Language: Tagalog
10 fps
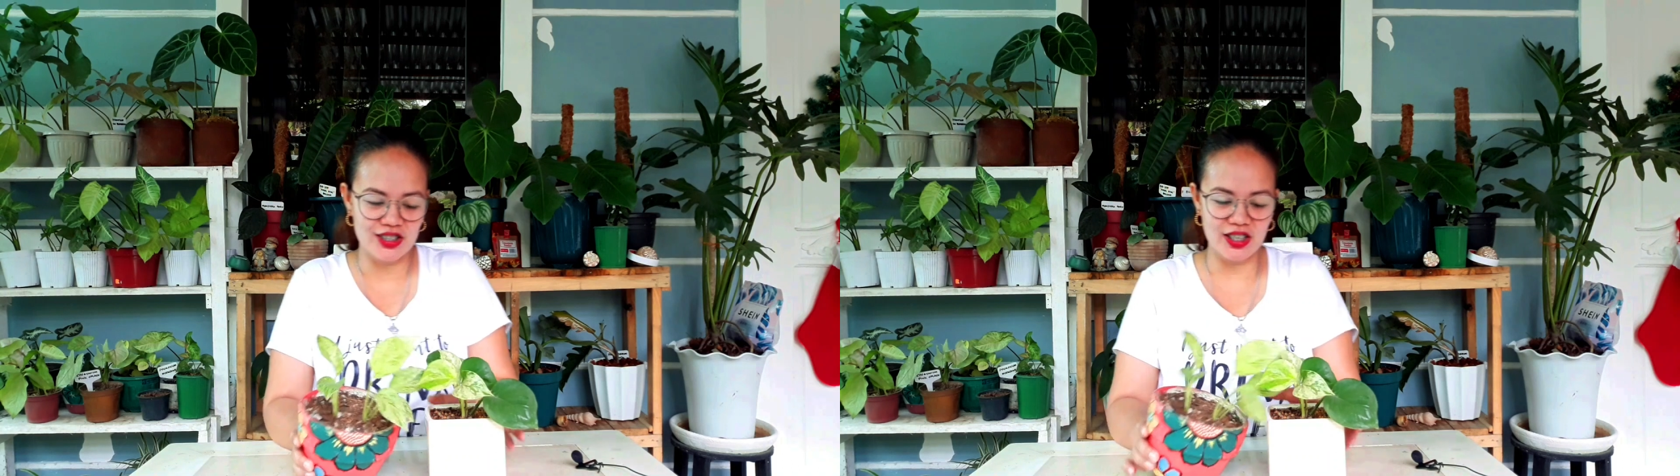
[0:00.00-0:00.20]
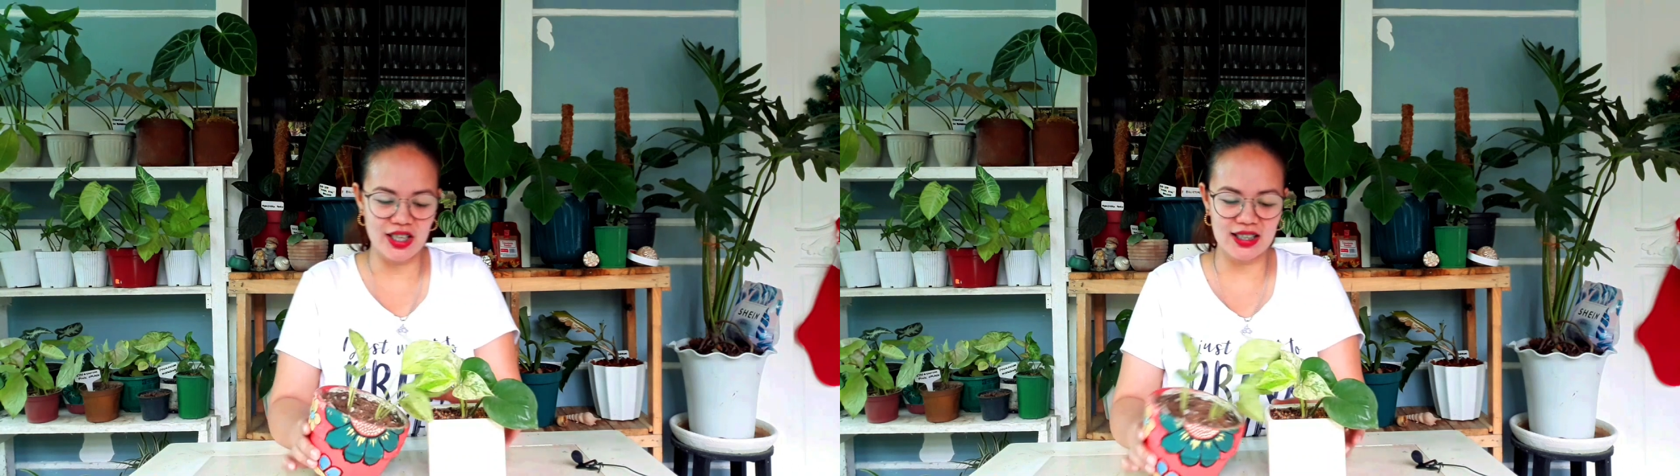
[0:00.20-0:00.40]

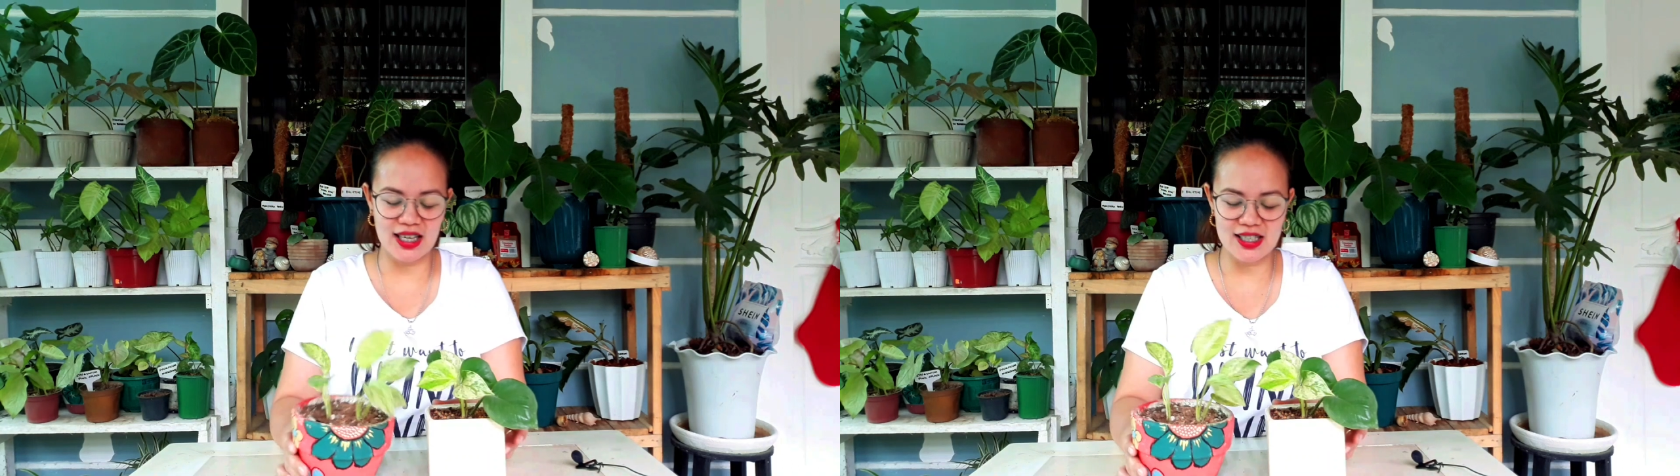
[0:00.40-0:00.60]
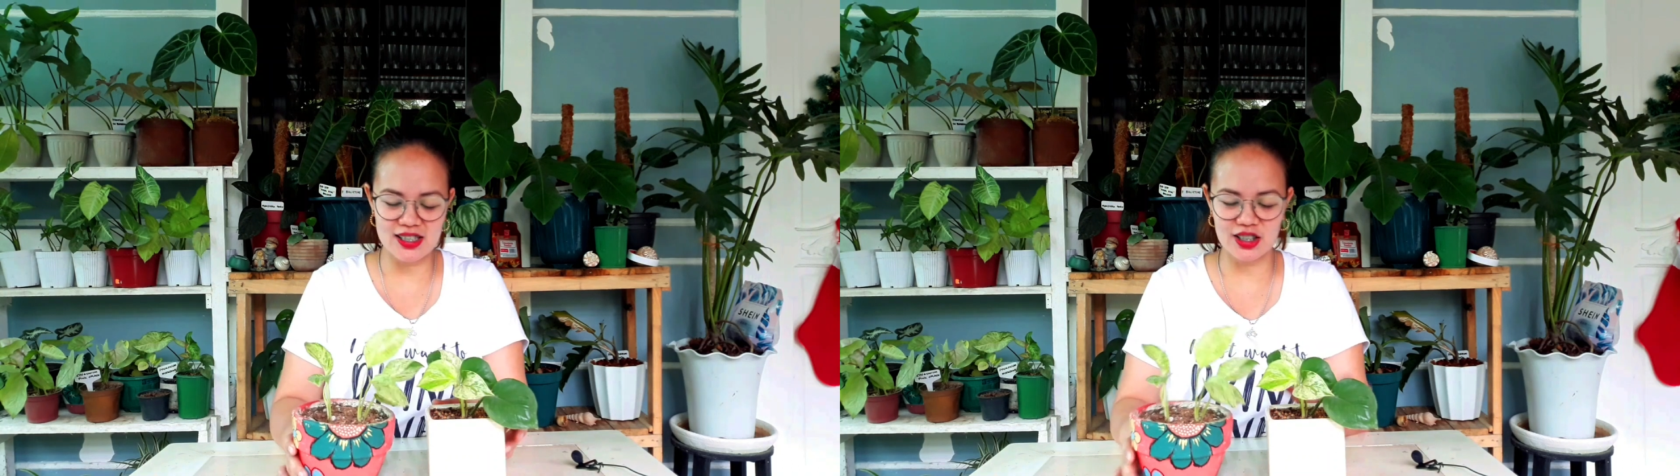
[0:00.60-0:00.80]
So, ayan
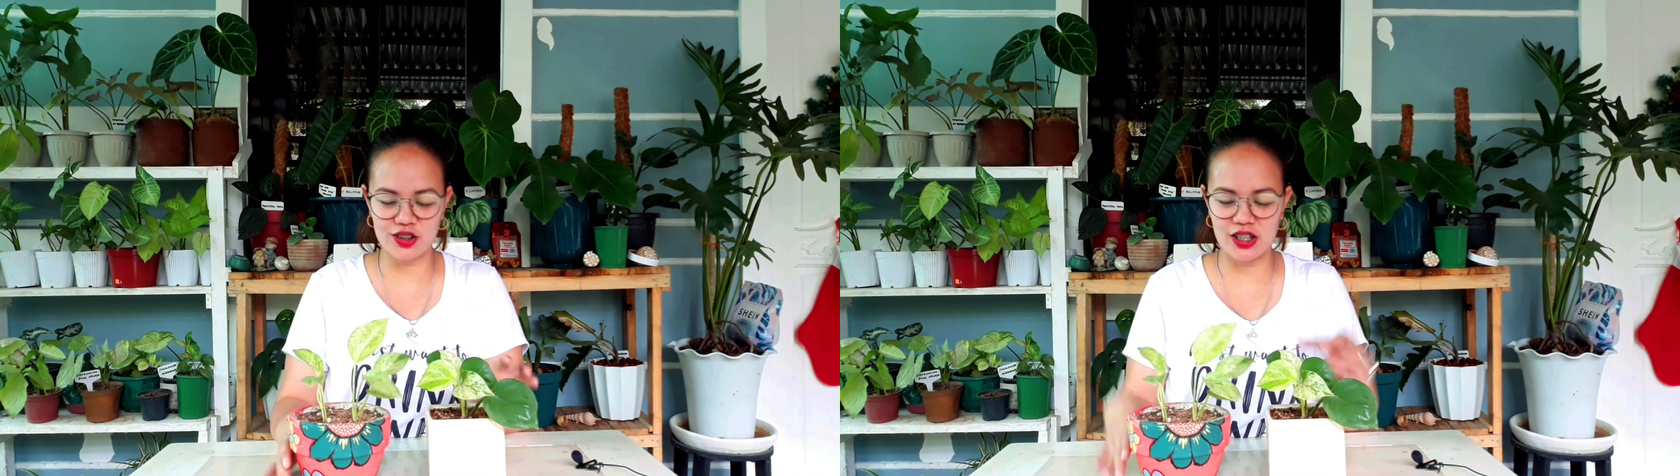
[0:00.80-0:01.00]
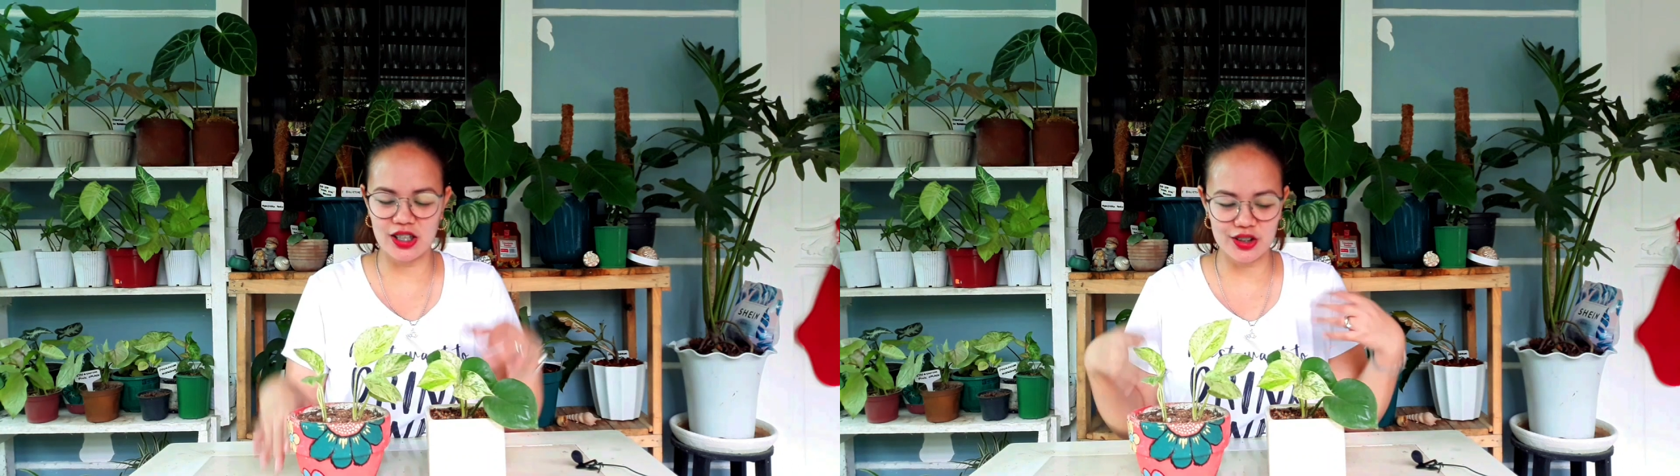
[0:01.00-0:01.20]
guys.
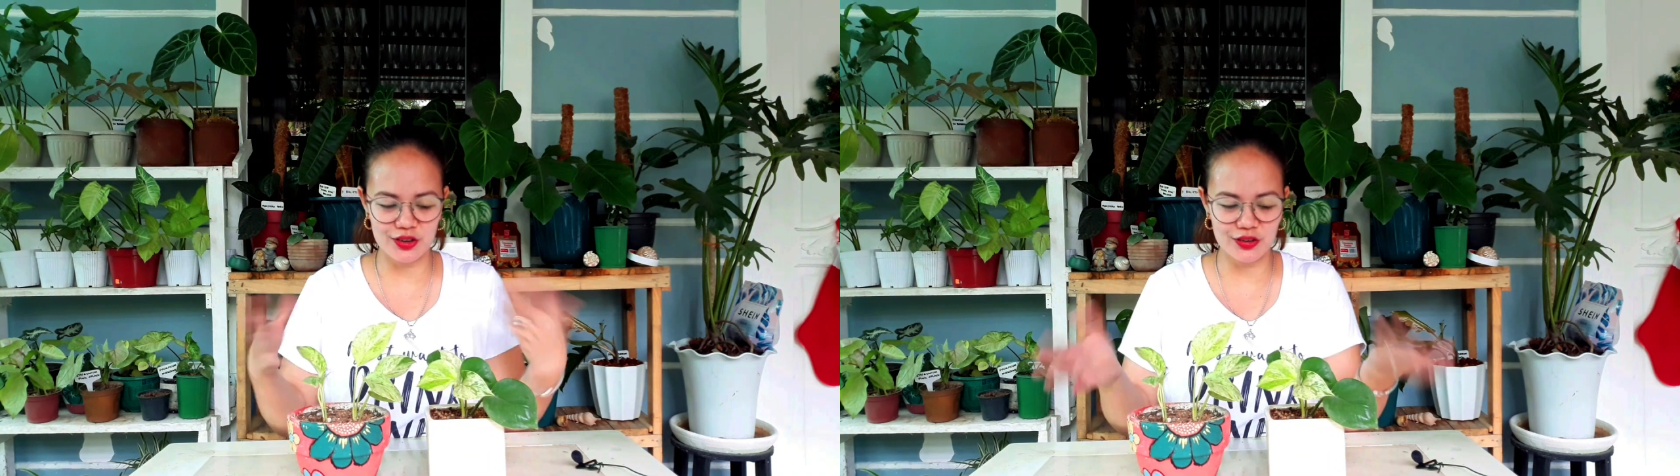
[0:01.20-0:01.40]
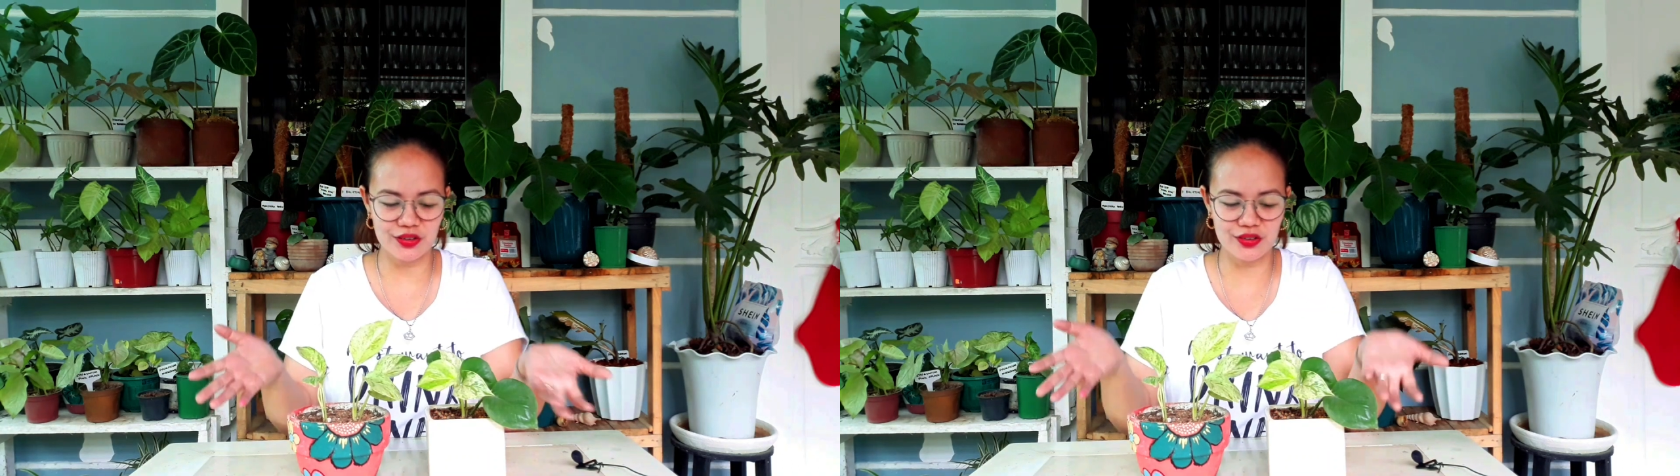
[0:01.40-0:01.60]
Ito lang
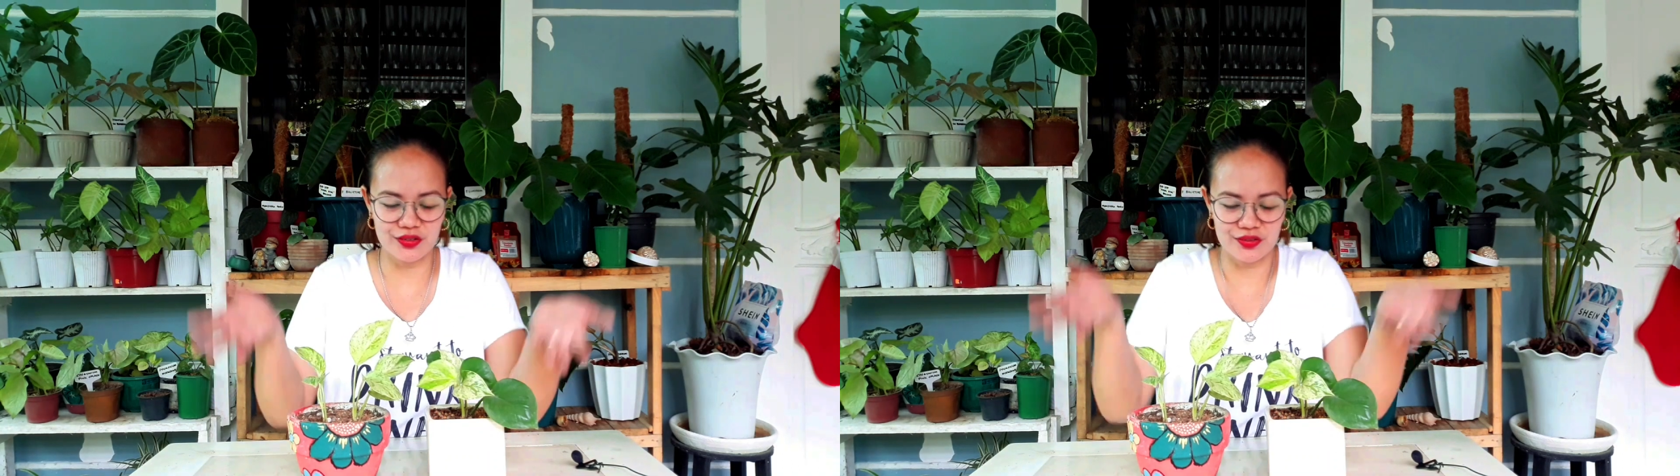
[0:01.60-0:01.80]
yung